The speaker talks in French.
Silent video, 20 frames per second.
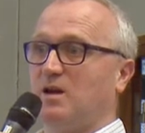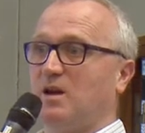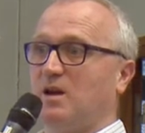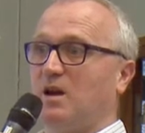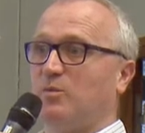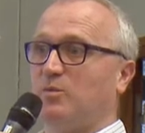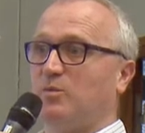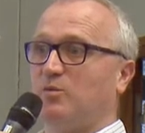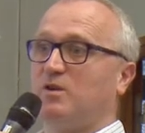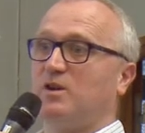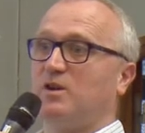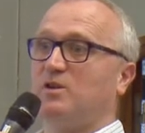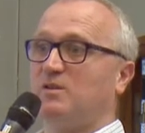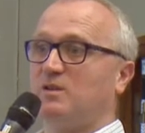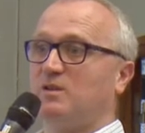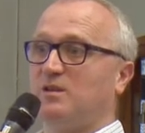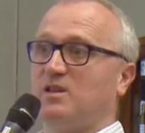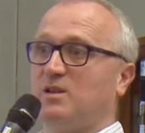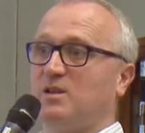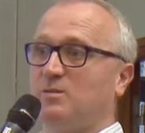Alors pourquoi on
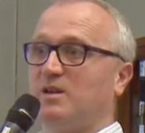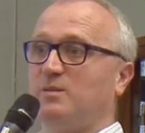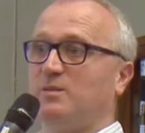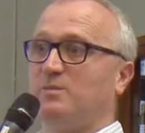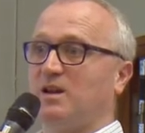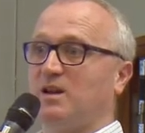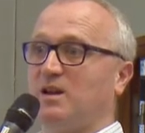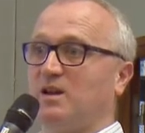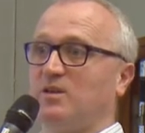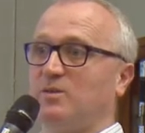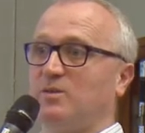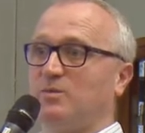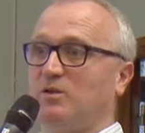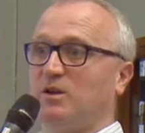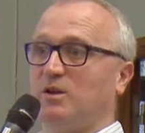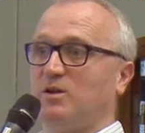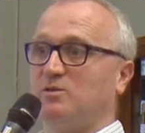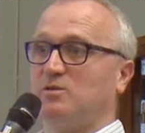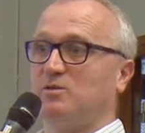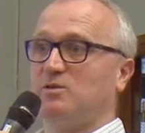utilise le même mécanisme
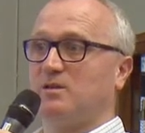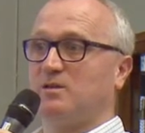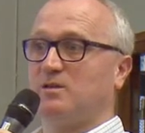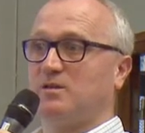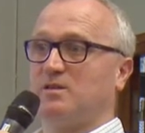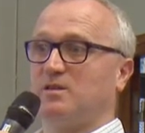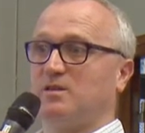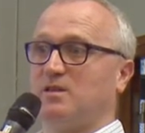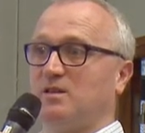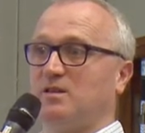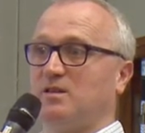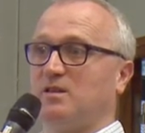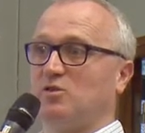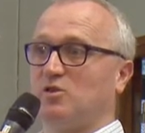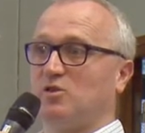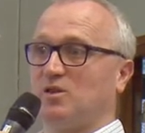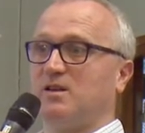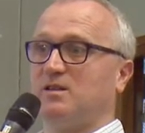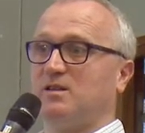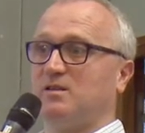pour les deux C'est
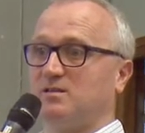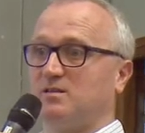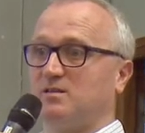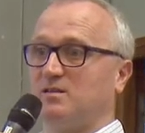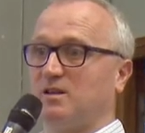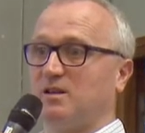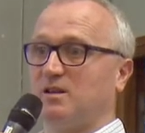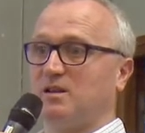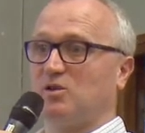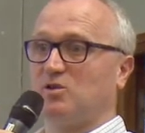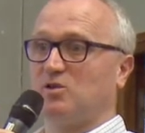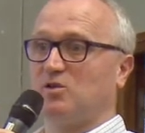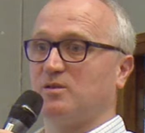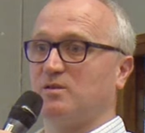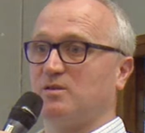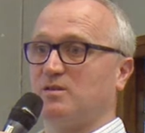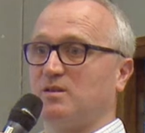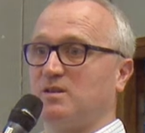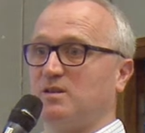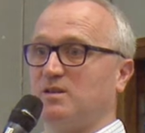déjà euh, quelque
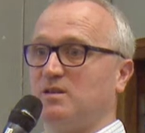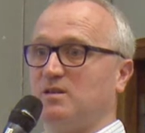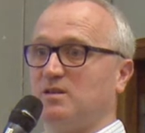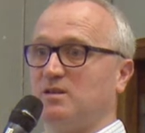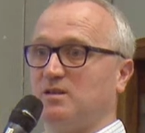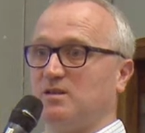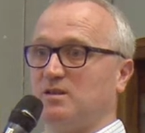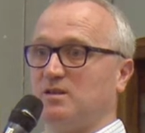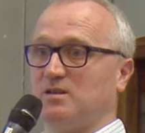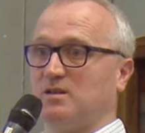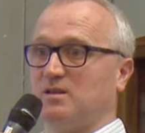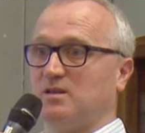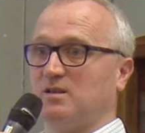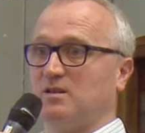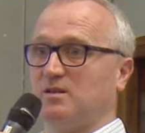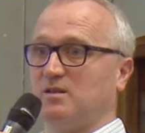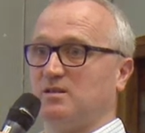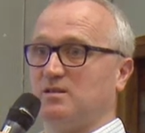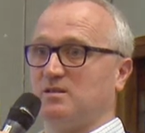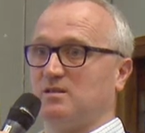chose qui,
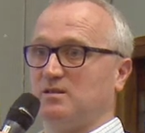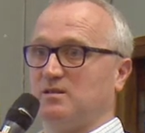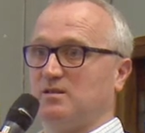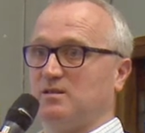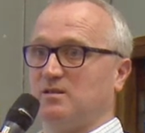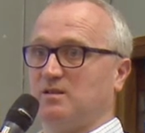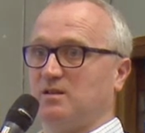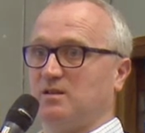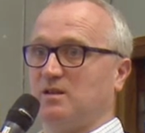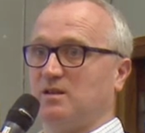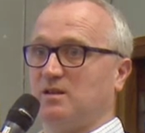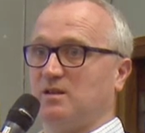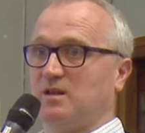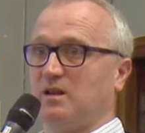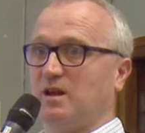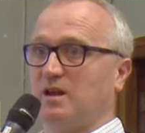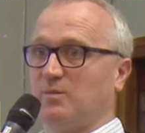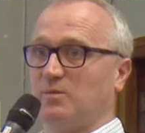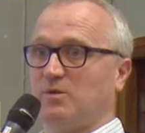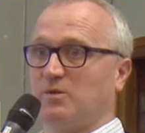euh, qui
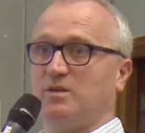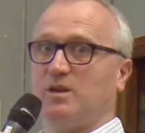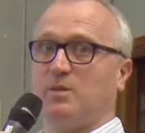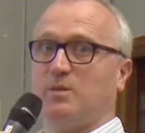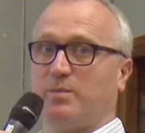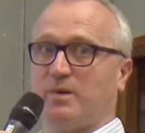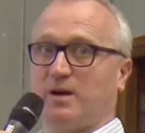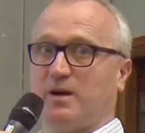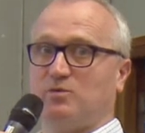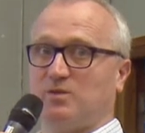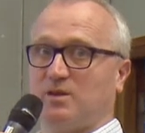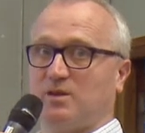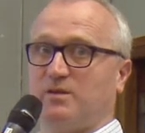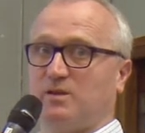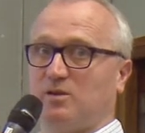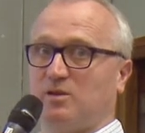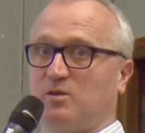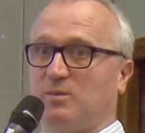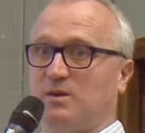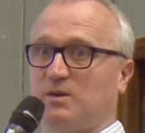clairement n'est pas tout à
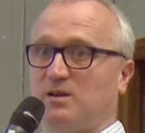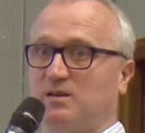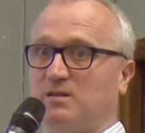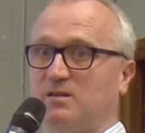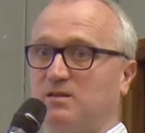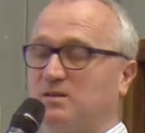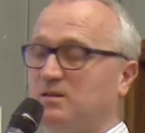fait normal.